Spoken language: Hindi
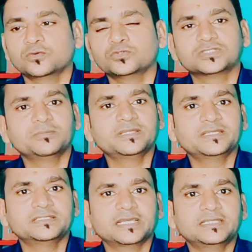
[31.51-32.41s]
उस सभी ने
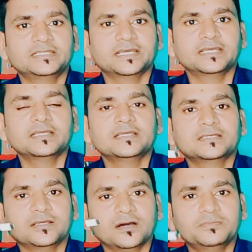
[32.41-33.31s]
डिसाइड किया है
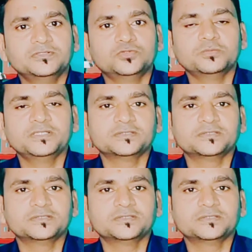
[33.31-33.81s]
कि अभी जो भी